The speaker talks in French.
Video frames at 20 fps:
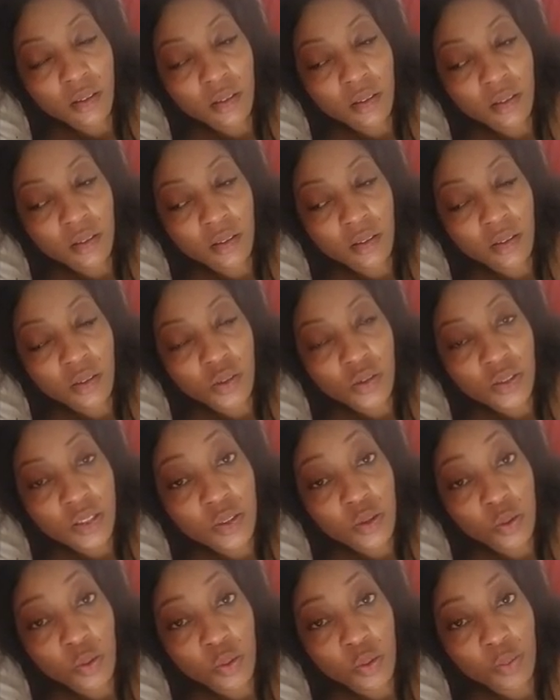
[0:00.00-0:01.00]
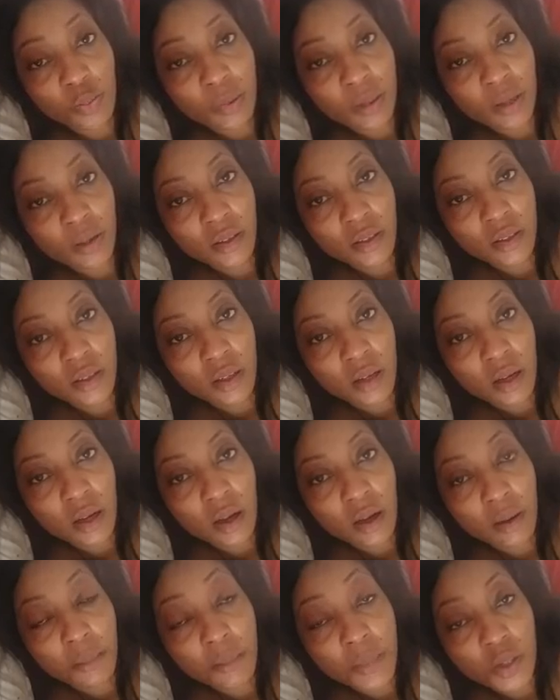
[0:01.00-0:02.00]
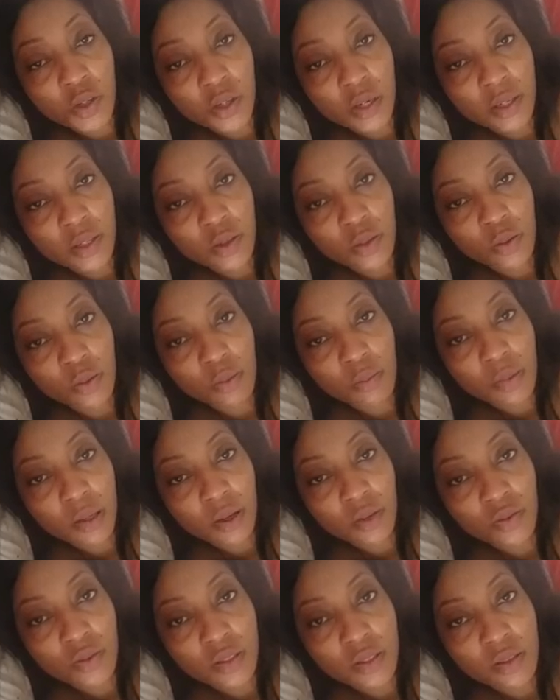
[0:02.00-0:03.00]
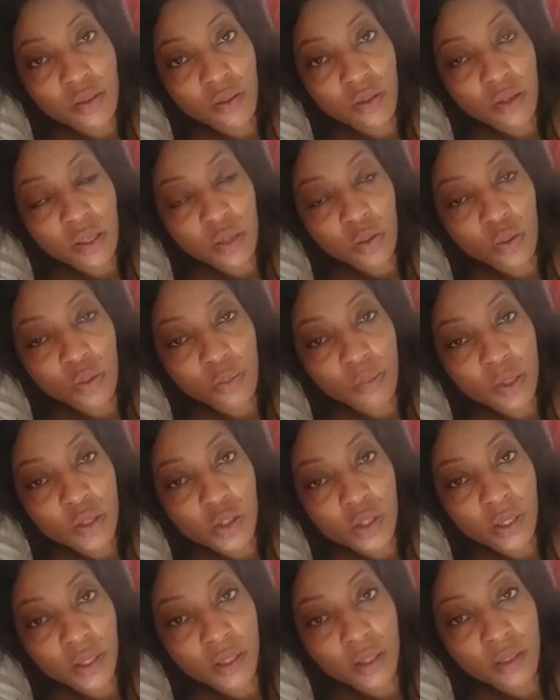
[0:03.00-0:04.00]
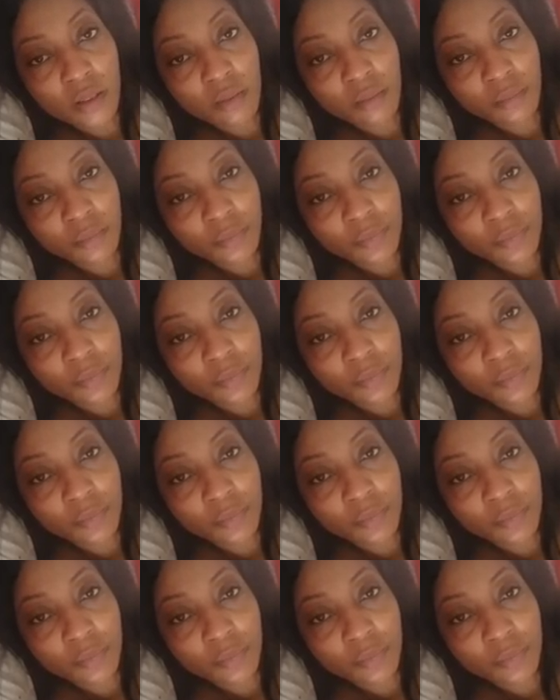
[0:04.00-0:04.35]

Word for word: euh, je voulais surtout parler à Michel et Soma en disant, écoute ma chérie,